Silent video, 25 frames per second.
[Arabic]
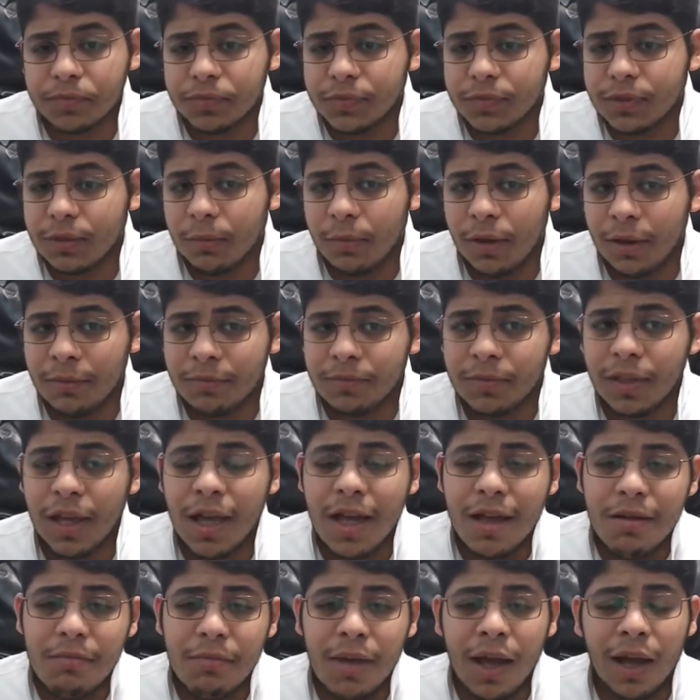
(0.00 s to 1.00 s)
تمام
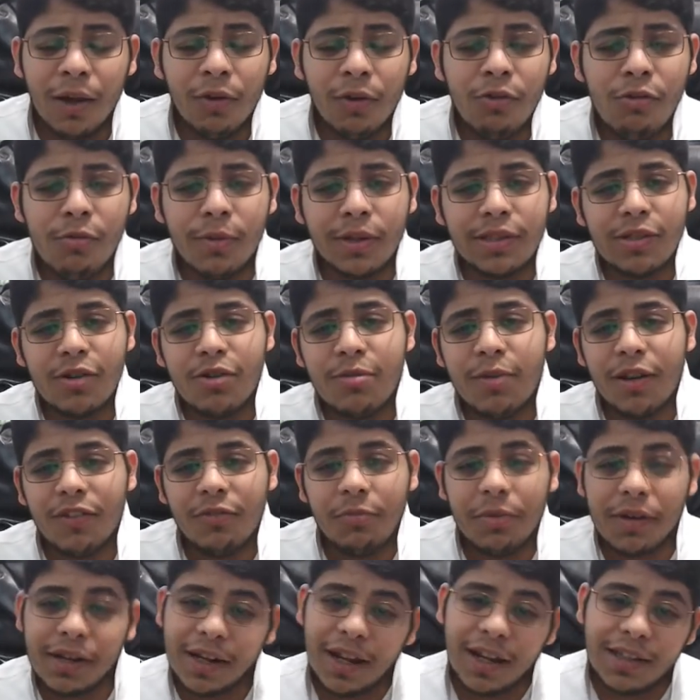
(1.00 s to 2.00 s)
ما اقوم اسوي
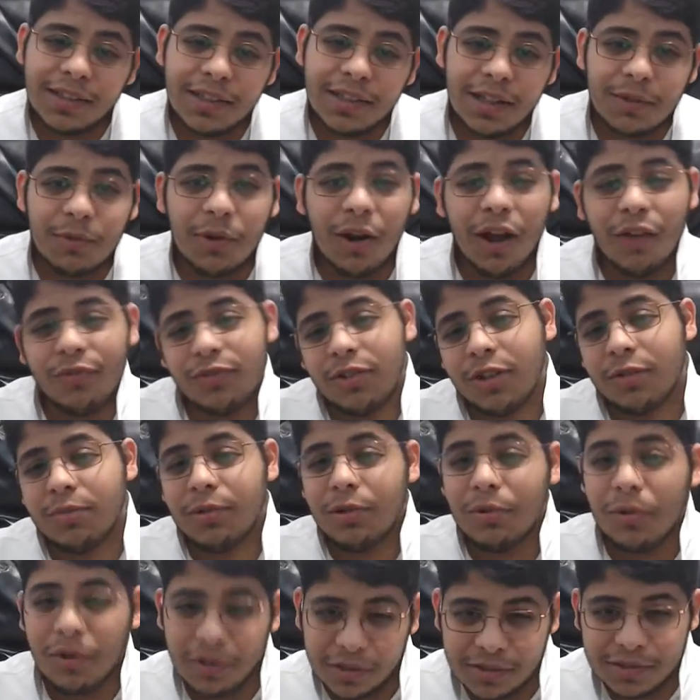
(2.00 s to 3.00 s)
ملف بالرايتر وراح افتحه
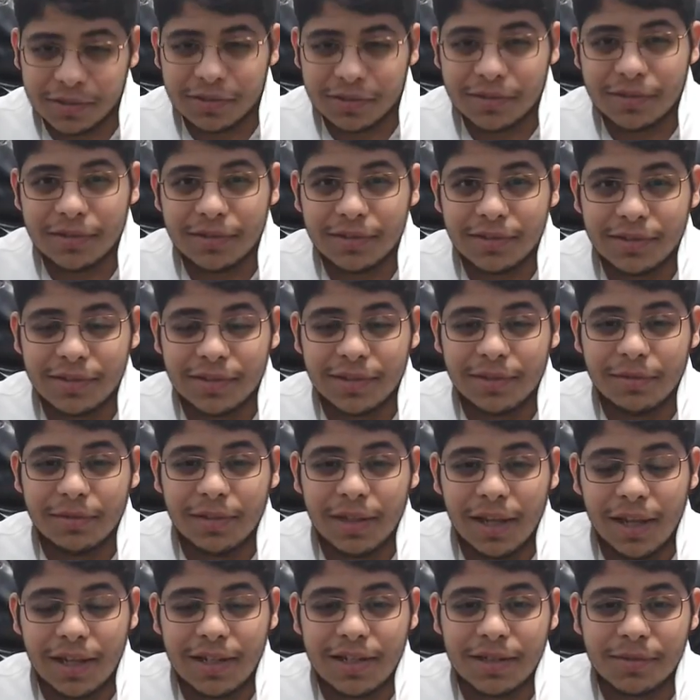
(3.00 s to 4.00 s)
بالوورد
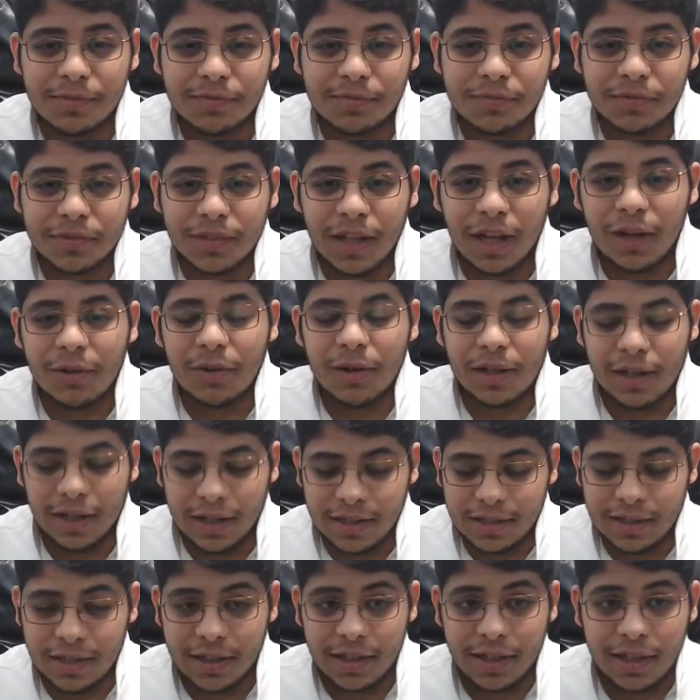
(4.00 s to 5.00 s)
ليش انا اقول لك
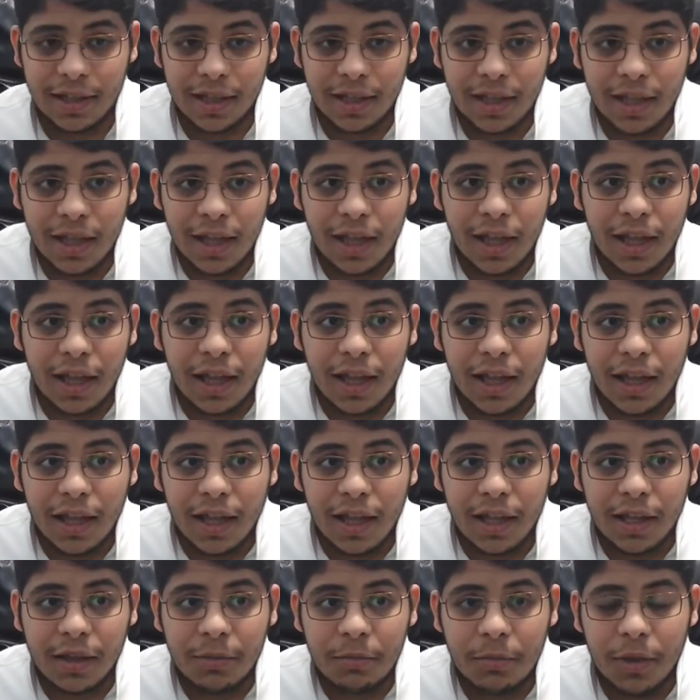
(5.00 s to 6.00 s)
ليش
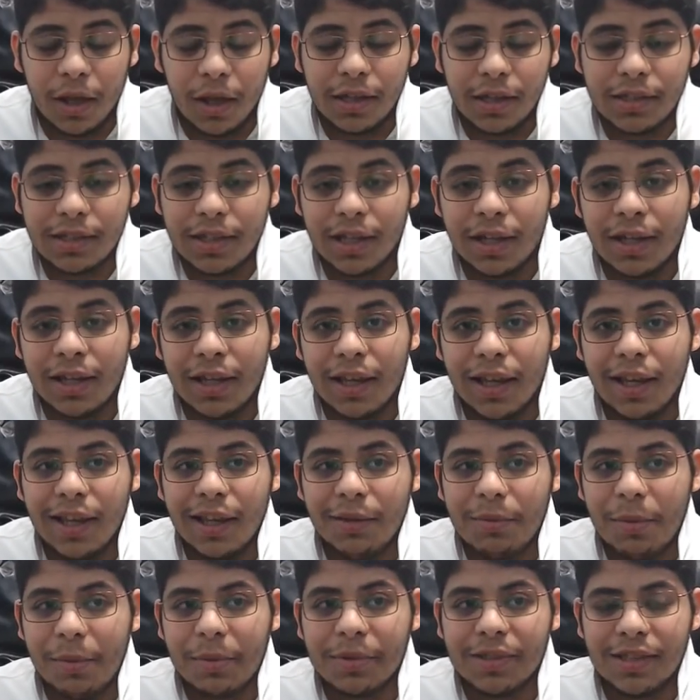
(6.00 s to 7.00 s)
الاشكاليه
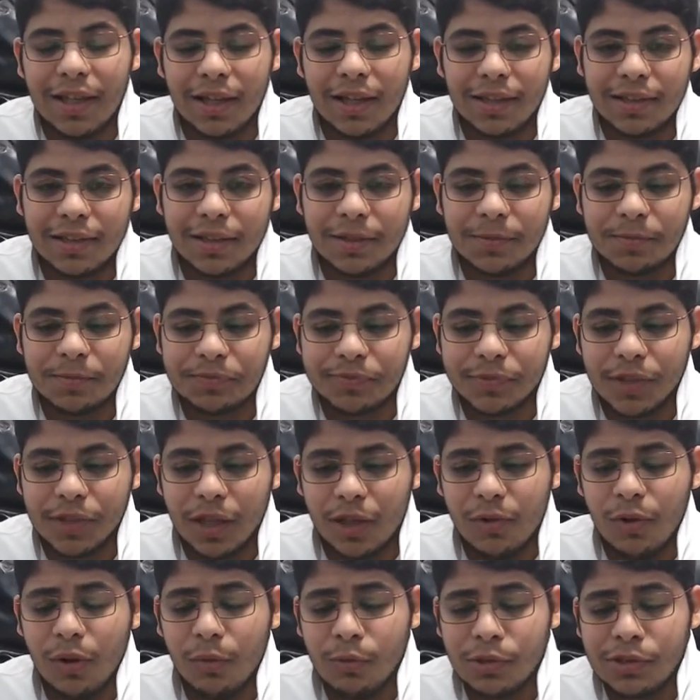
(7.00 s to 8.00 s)
هي ببساطه
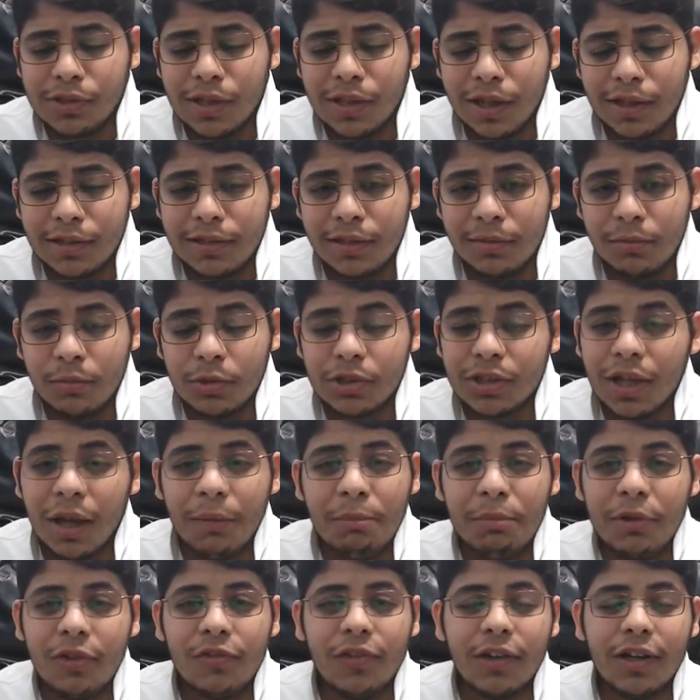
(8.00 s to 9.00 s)
انه المستخدم
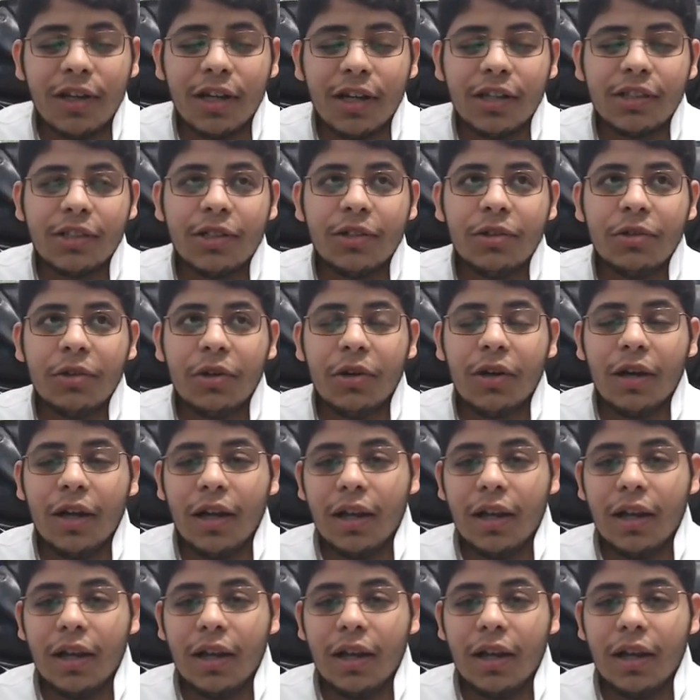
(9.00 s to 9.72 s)
متقبل فكره انه